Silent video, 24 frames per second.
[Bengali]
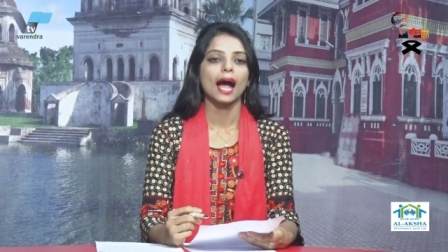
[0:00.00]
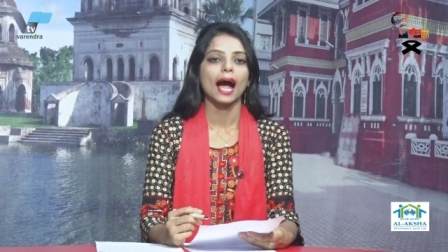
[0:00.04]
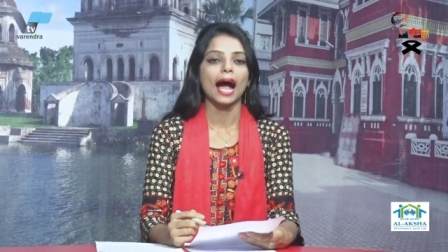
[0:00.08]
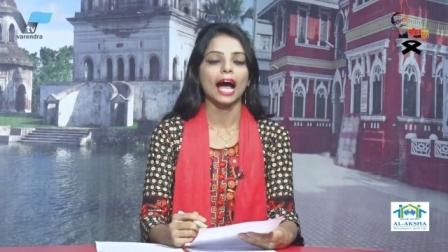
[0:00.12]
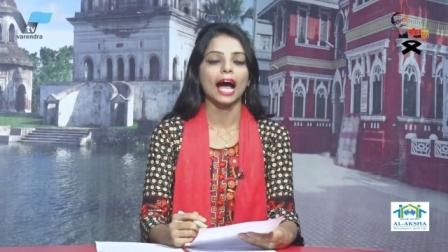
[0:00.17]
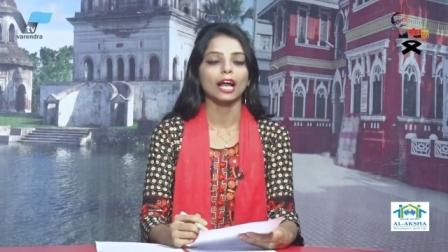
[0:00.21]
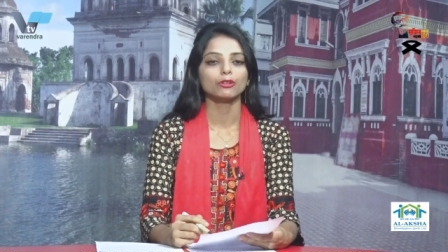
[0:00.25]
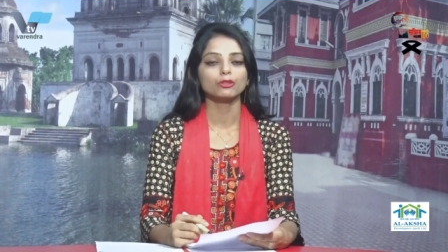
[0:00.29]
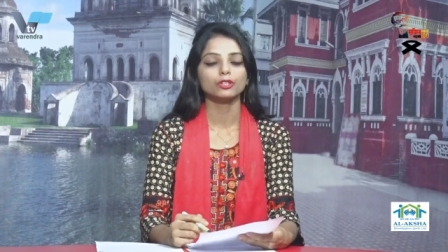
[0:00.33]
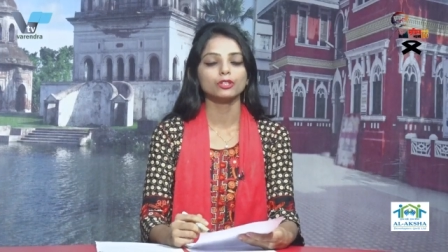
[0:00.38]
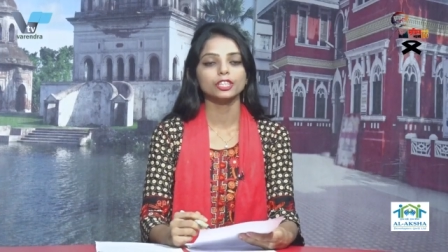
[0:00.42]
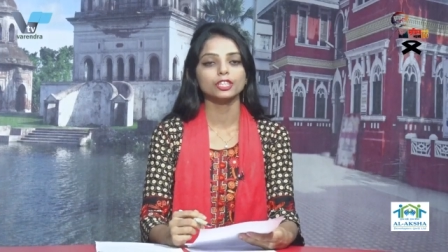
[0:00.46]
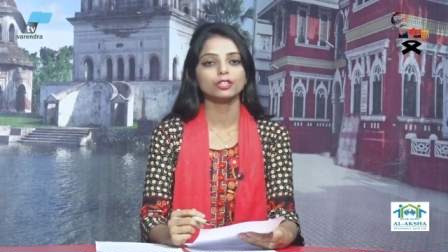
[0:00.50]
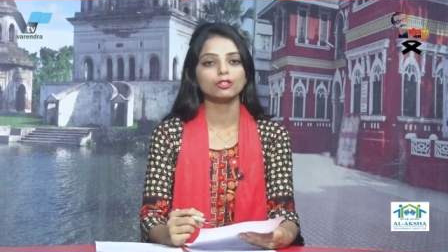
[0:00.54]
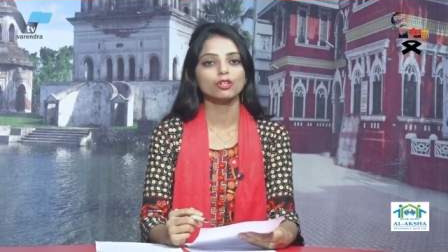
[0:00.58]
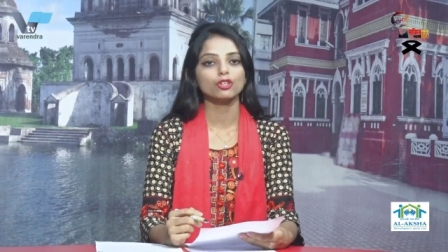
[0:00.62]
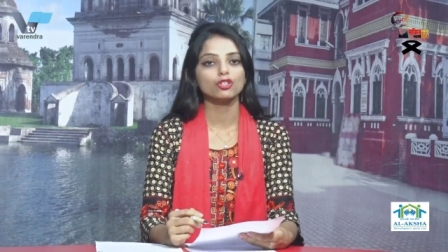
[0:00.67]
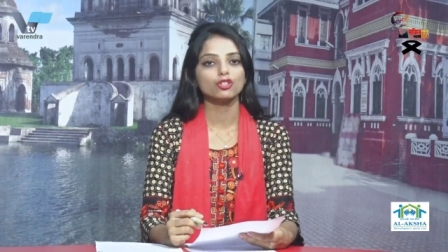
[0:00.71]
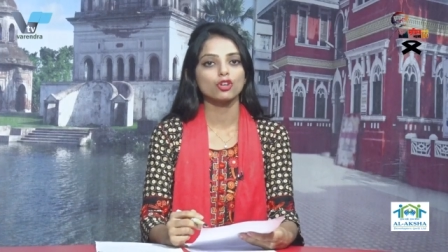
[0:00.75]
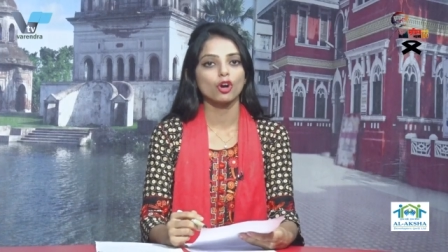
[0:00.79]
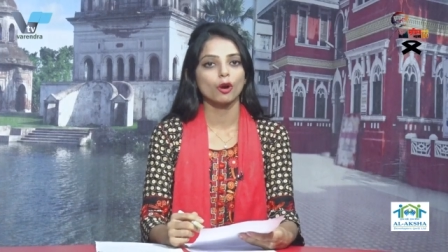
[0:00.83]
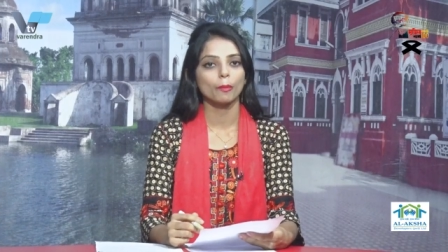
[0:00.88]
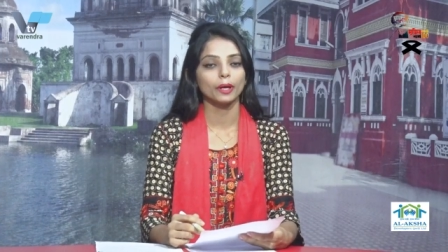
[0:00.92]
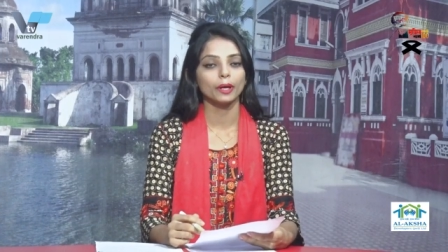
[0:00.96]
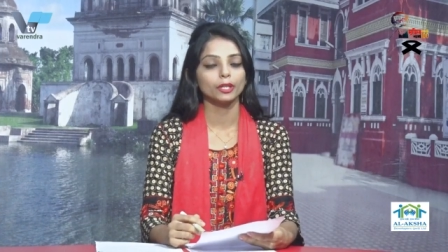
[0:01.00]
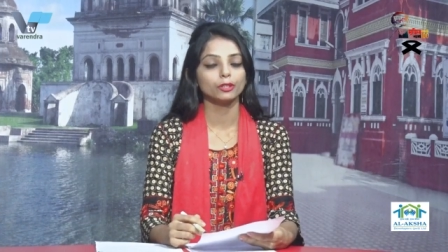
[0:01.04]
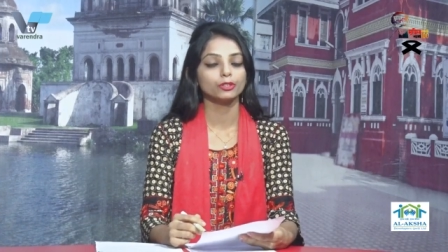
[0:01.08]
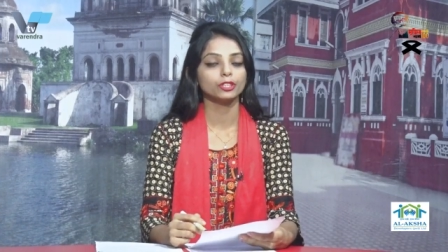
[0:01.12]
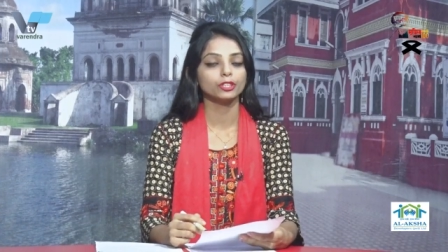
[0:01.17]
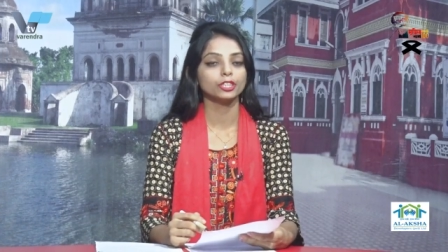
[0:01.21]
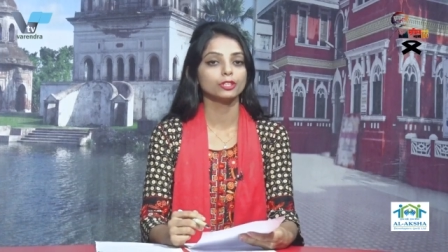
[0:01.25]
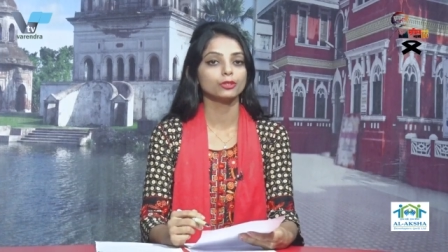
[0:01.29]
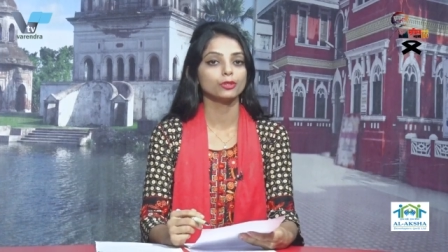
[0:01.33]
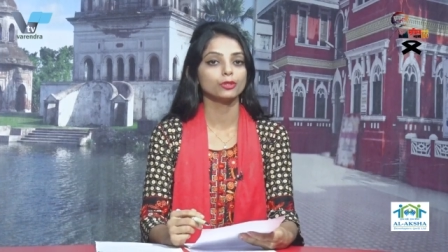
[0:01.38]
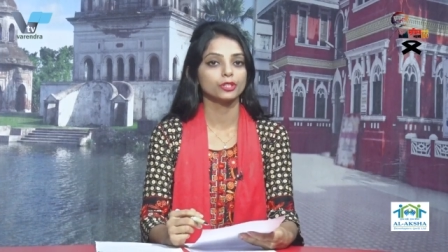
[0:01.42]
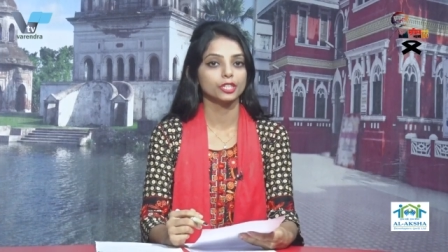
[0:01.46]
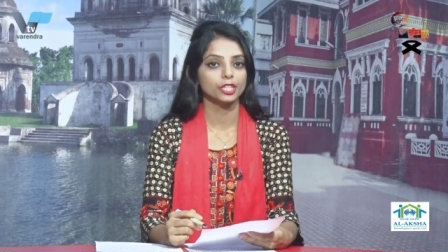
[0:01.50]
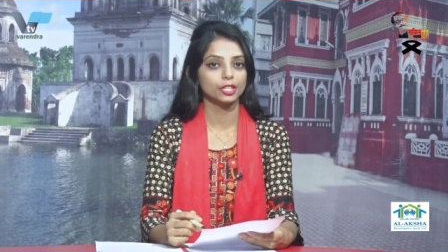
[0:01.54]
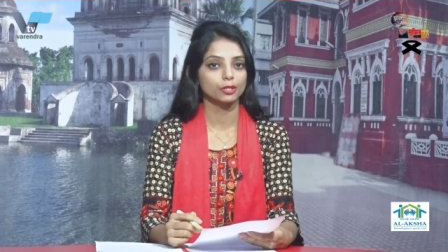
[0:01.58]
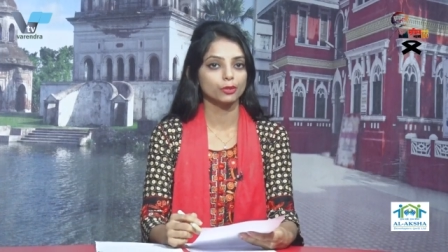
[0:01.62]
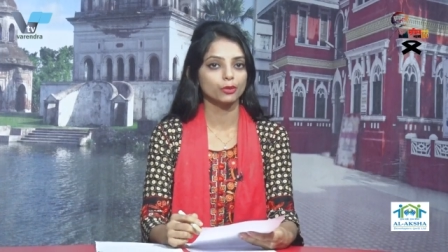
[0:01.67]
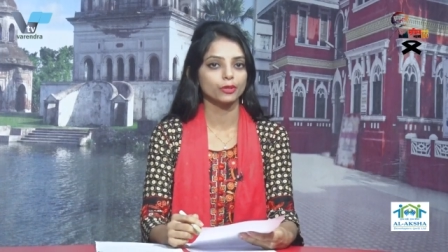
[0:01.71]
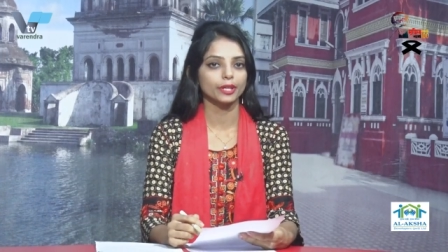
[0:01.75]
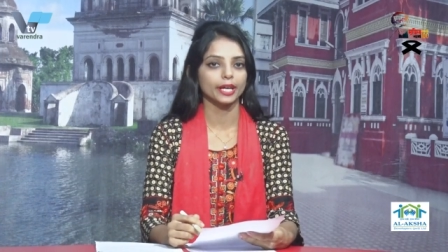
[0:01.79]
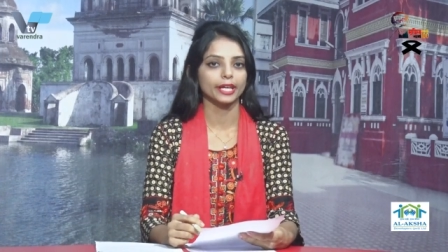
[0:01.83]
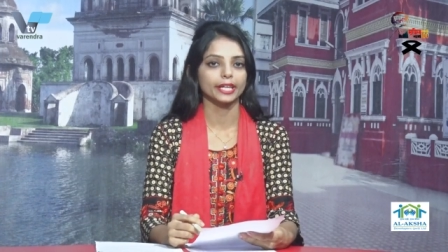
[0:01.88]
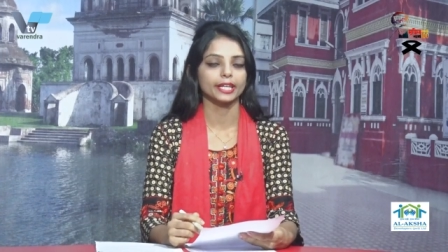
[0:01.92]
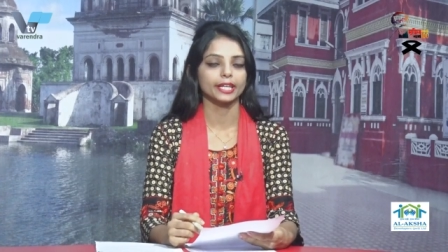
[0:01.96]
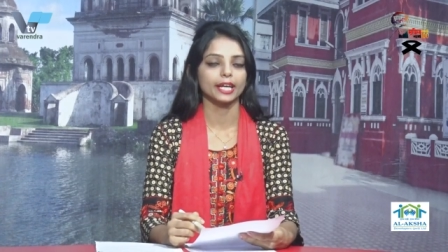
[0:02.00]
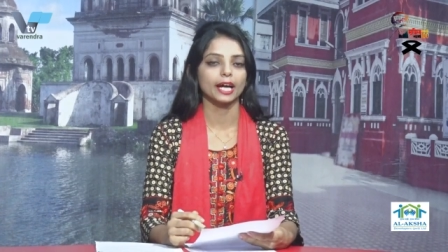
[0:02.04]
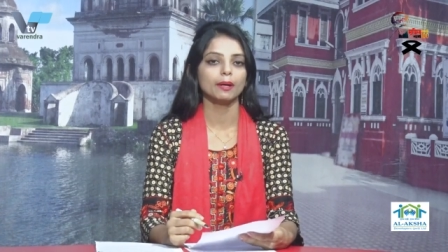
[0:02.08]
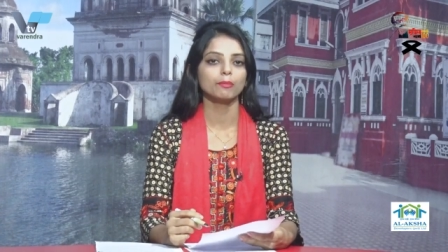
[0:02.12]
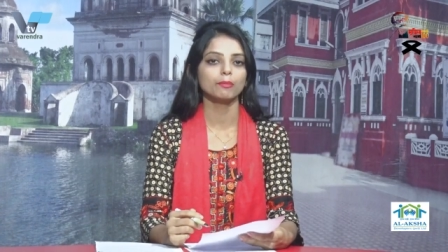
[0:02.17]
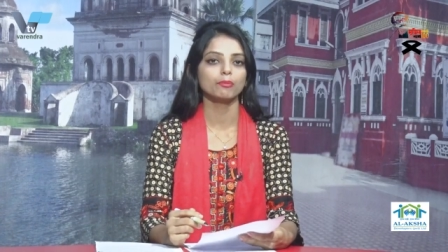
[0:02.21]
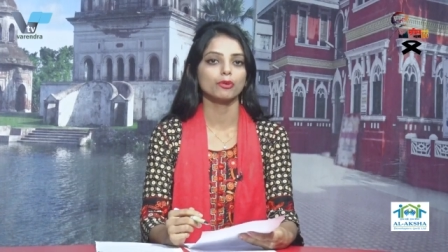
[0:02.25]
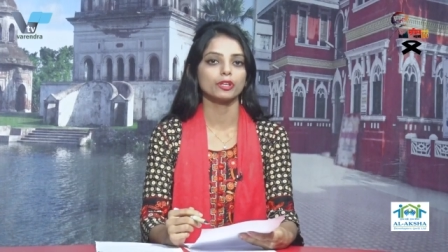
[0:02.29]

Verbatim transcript: আলোচিত সমালোচিত চিত্রনায়িকা